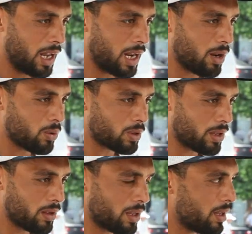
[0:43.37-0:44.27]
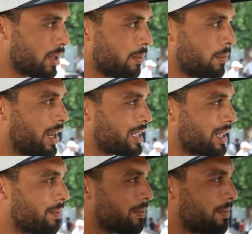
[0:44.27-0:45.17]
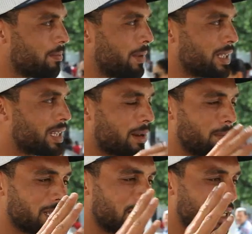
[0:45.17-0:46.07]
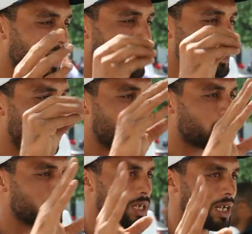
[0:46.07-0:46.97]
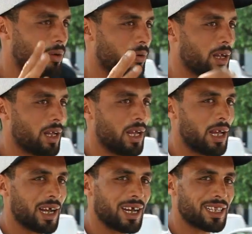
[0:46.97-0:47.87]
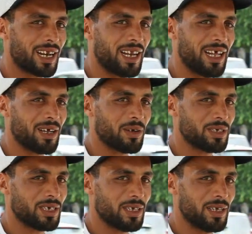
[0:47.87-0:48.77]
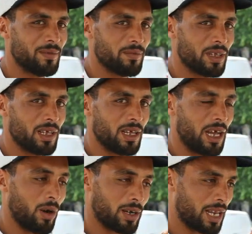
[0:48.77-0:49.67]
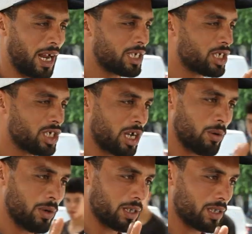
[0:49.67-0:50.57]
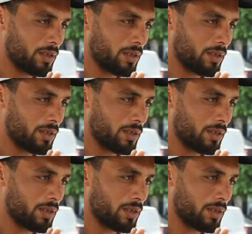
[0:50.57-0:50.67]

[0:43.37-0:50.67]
اللوطه من احتراماتي كان للشعب التونسي هو خاطر انا اختي او اكثر حاجه الجهويات